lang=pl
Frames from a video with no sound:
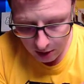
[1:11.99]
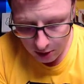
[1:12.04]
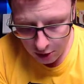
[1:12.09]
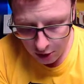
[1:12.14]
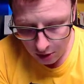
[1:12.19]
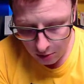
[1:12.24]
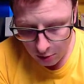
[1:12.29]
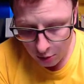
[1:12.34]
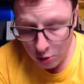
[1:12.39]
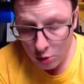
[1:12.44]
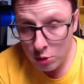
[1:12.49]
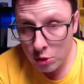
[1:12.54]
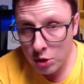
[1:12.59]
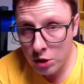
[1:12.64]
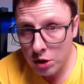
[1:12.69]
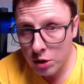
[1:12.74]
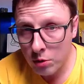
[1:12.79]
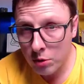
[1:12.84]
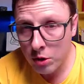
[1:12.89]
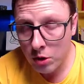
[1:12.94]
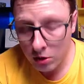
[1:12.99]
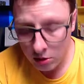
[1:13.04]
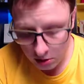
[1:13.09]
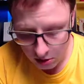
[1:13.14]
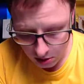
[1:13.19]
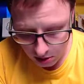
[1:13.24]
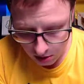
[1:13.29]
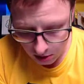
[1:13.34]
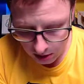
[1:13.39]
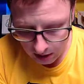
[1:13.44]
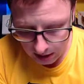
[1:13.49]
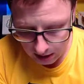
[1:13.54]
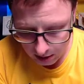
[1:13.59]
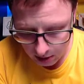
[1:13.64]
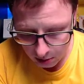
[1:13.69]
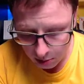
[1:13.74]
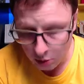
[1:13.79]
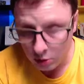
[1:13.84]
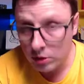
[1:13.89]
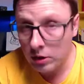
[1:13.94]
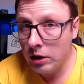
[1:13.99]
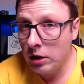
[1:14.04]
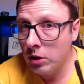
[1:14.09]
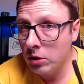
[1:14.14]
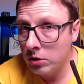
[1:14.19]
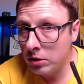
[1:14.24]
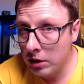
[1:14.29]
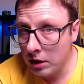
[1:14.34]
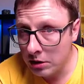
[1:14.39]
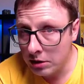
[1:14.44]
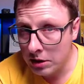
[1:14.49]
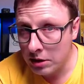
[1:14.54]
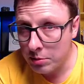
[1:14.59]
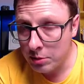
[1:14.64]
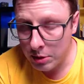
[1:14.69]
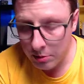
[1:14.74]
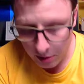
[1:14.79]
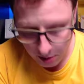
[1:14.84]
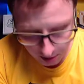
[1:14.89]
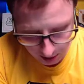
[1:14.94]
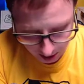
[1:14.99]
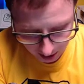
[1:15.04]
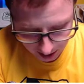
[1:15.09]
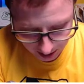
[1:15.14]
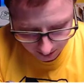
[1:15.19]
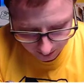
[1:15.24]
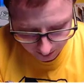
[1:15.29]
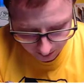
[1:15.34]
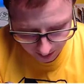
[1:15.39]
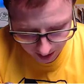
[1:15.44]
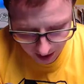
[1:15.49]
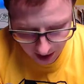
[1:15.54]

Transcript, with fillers: Czym różni się jon od atomu? I to też jest przypomnienie.